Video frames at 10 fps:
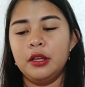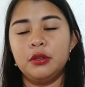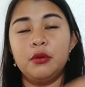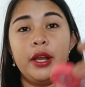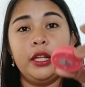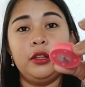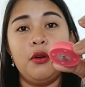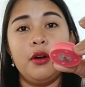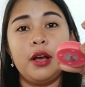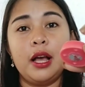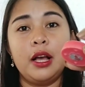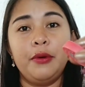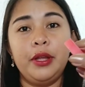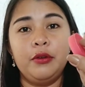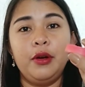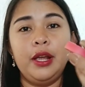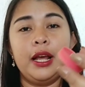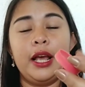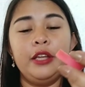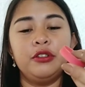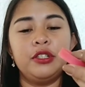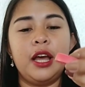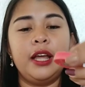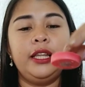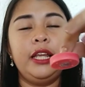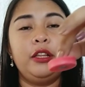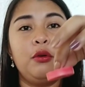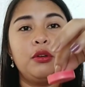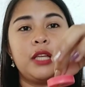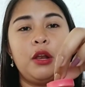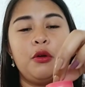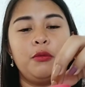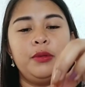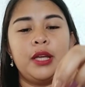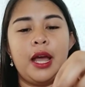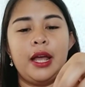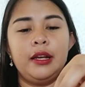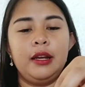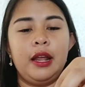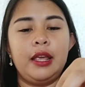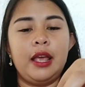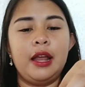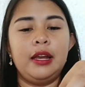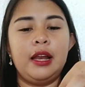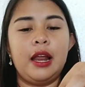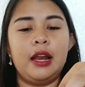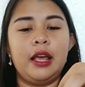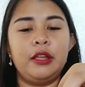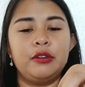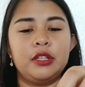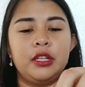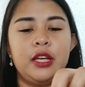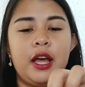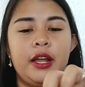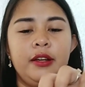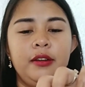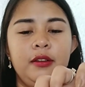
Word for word: So, ganito ang gagawin nyo. Ilagay nyo siya dito sa loob niyan. Ayan, ilalagay nyo siya dyan.